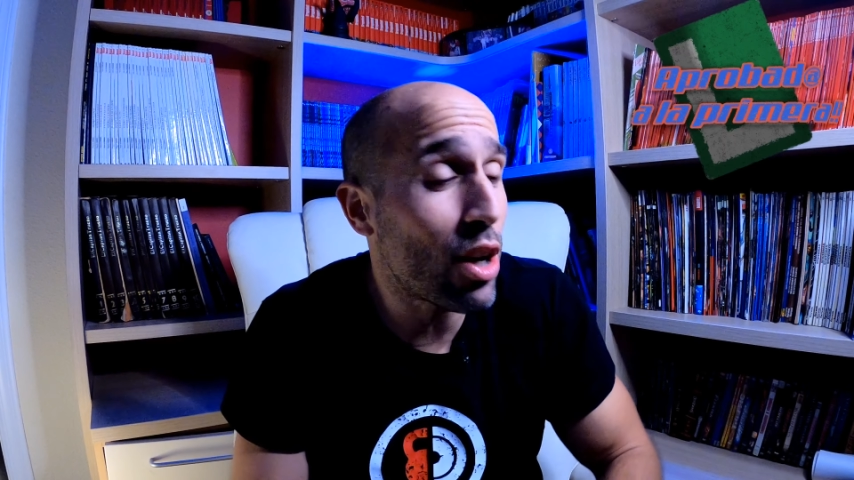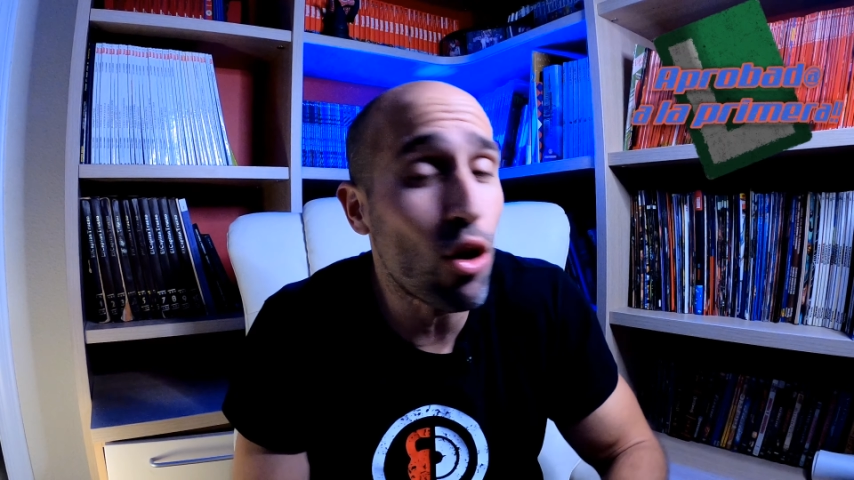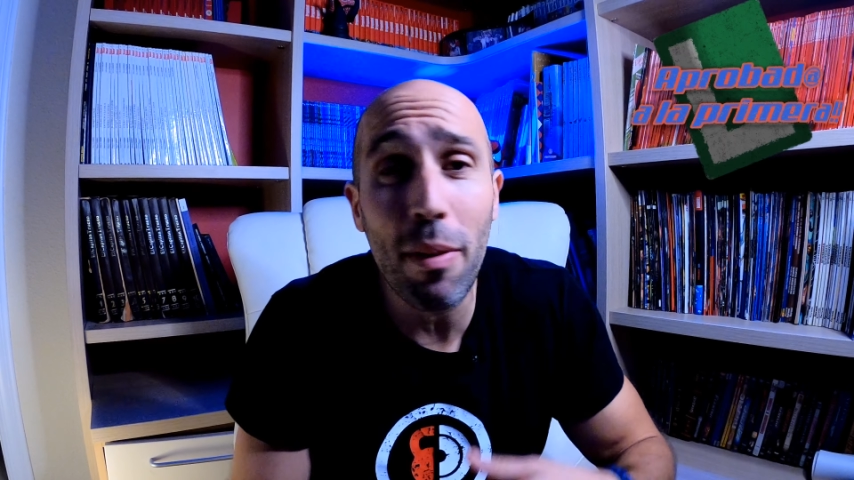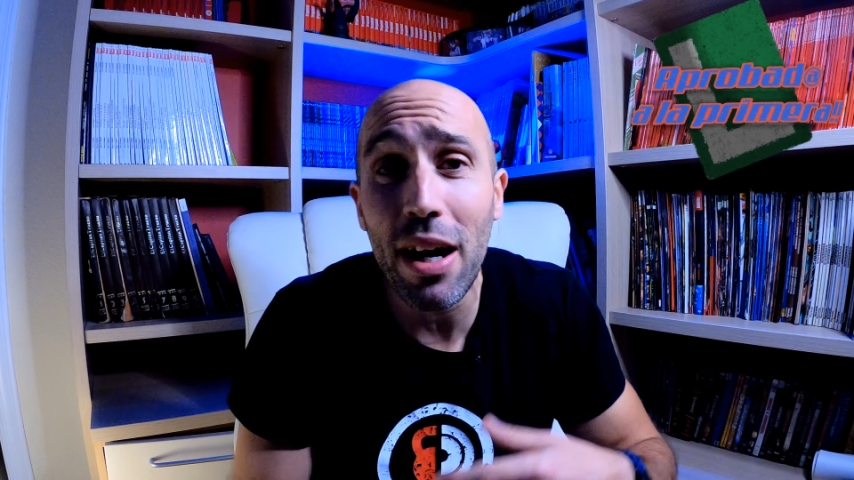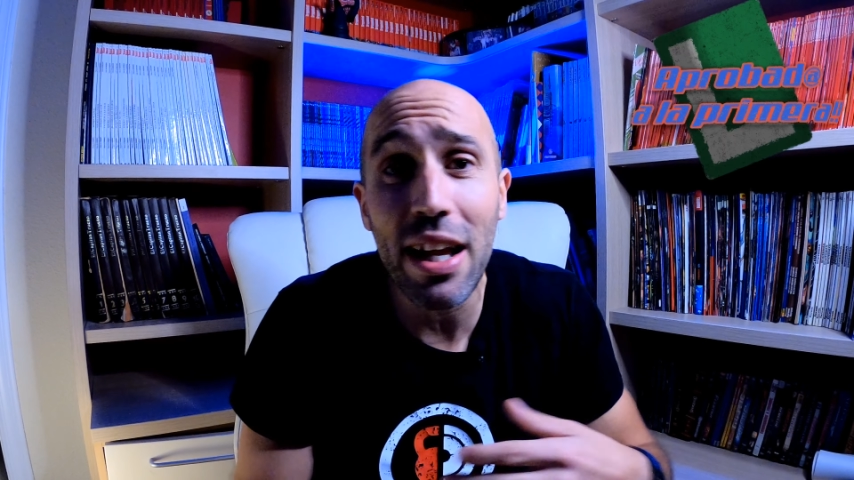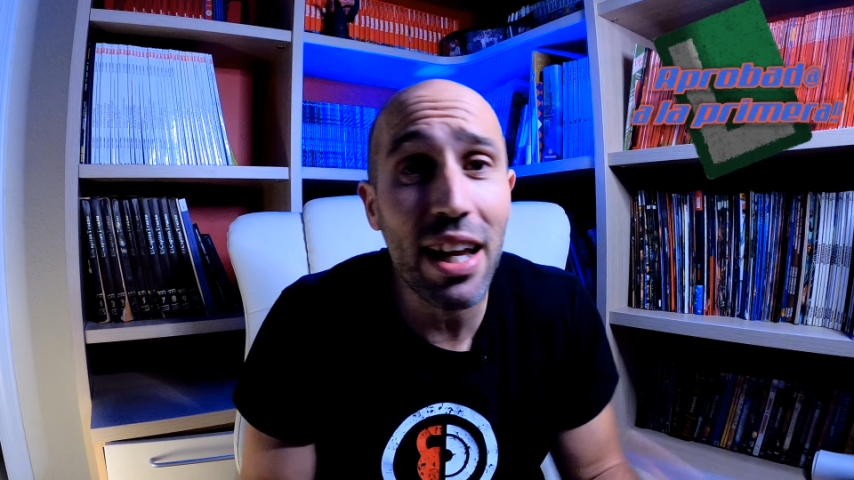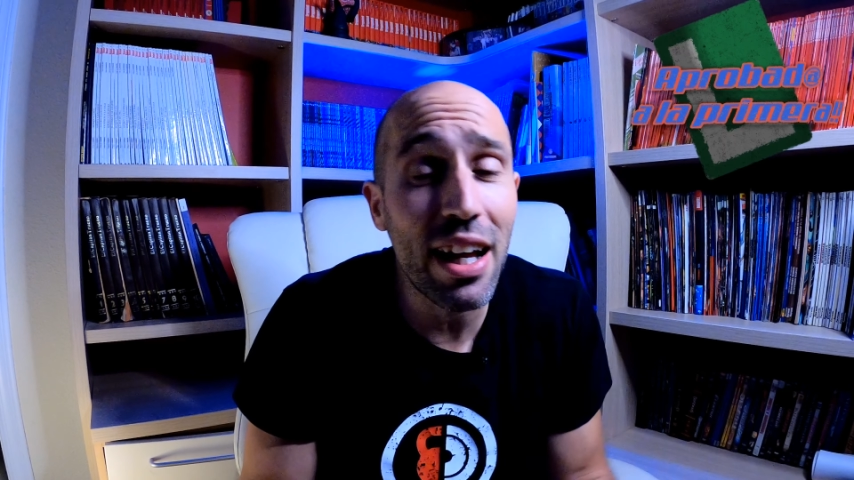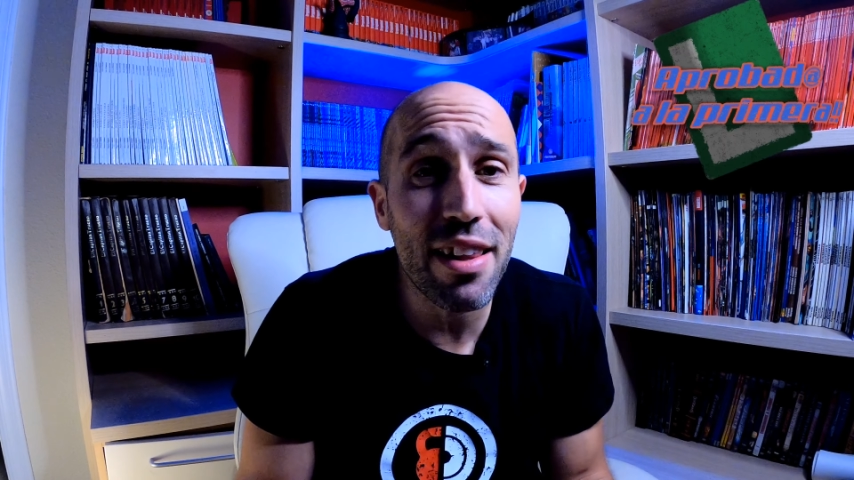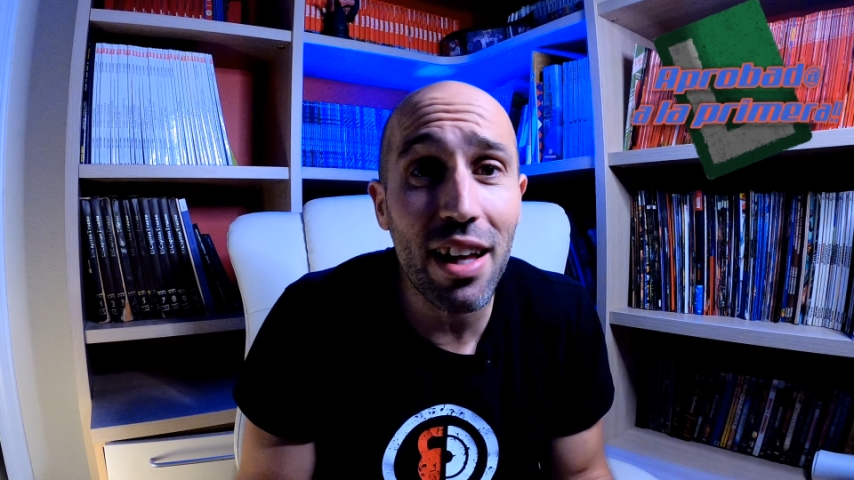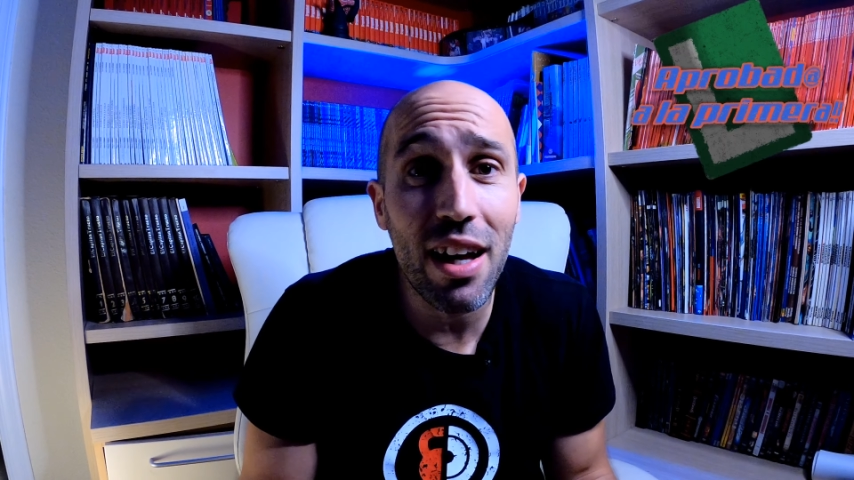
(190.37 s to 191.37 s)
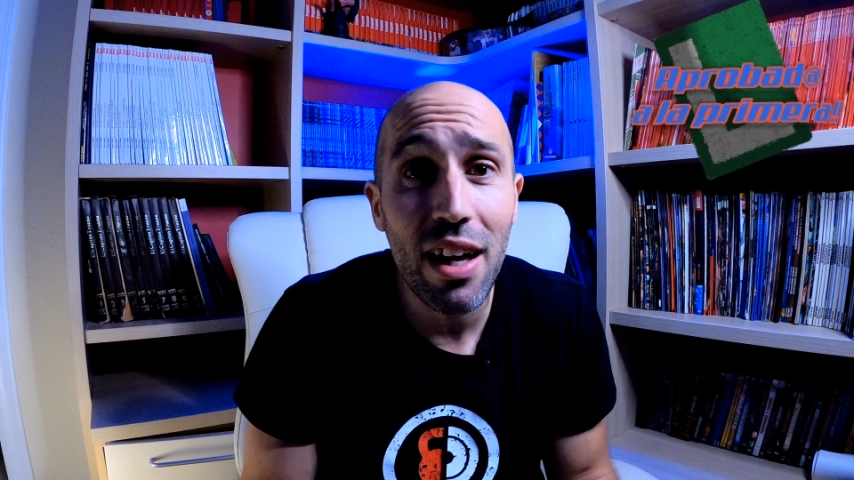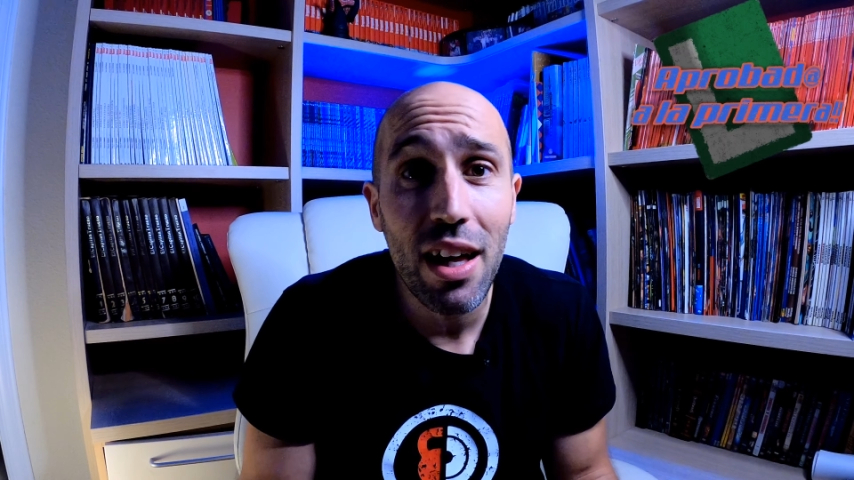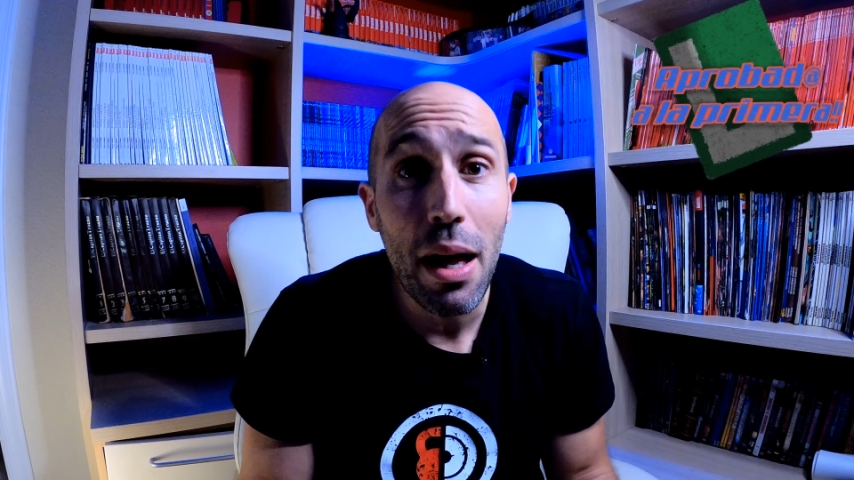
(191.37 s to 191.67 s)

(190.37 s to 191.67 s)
luego para la izquierda?